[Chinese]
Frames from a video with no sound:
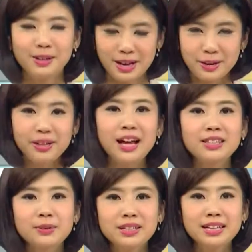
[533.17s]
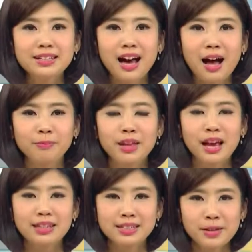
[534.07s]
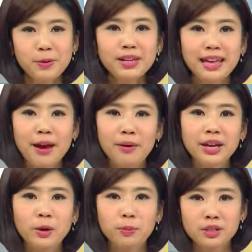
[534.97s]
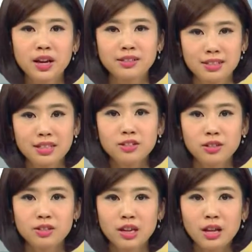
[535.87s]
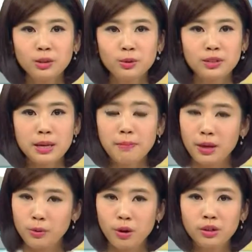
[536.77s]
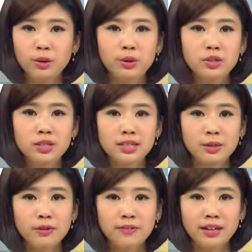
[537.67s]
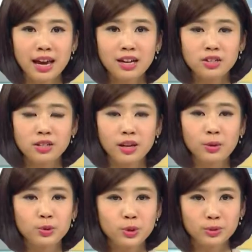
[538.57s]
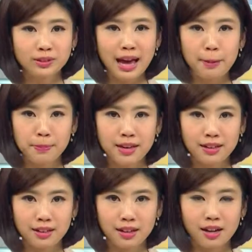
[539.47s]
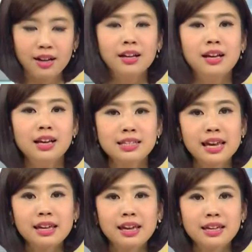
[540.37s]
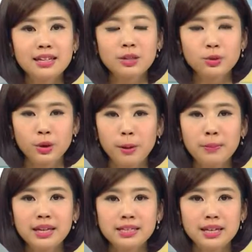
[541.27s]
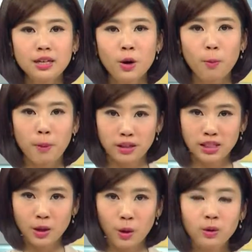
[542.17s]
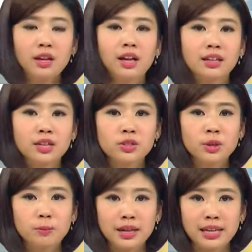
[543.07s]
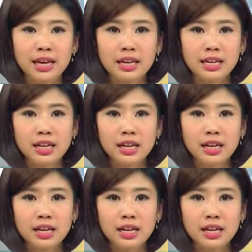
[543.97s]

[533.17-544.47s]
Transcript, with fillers: 欢迎回到新闻现场。七月台湾有不少新制上路，在美国纽约市七月份开始也有重大变革，餐饮业将全面禁用保利龙。那只有每年营